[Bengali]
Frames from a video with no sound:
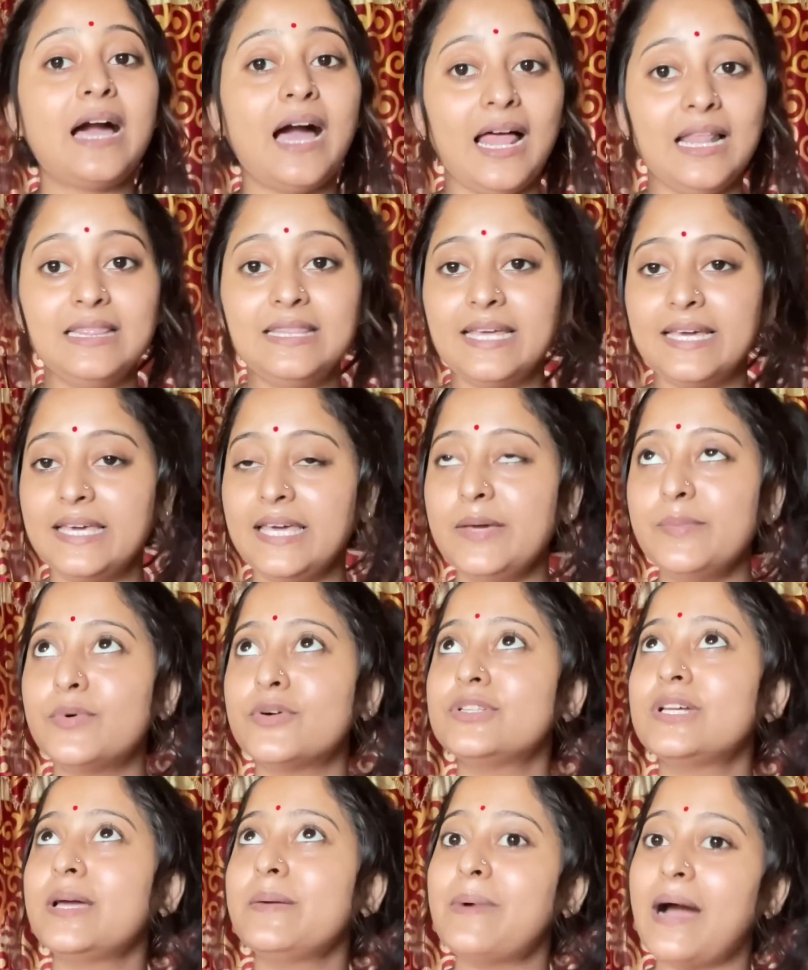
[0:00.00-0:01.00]
কাল থেকেই
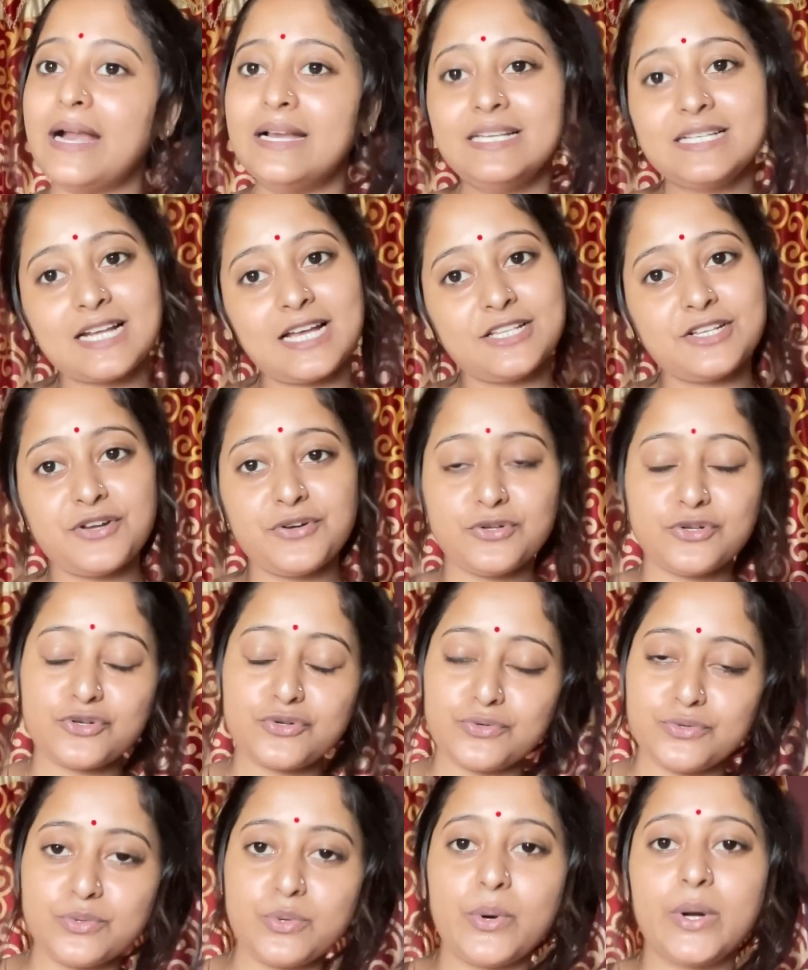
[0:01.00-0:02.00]
বোধ বাড়ি সাজানো
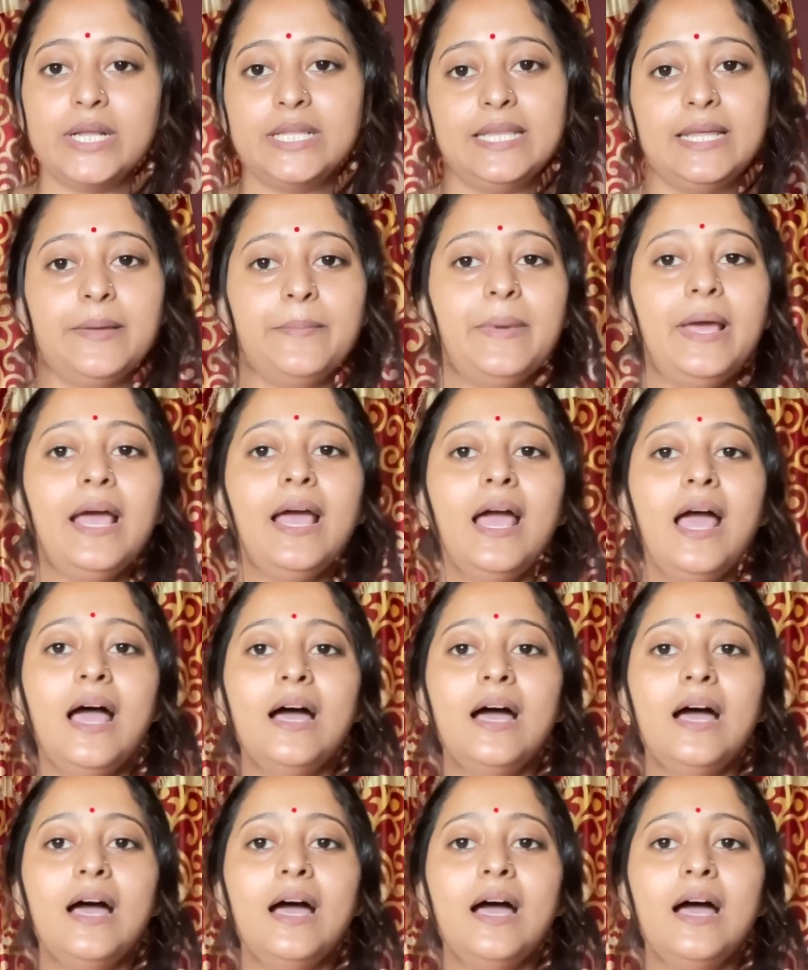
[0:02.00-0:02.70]
শুরু করে দেবে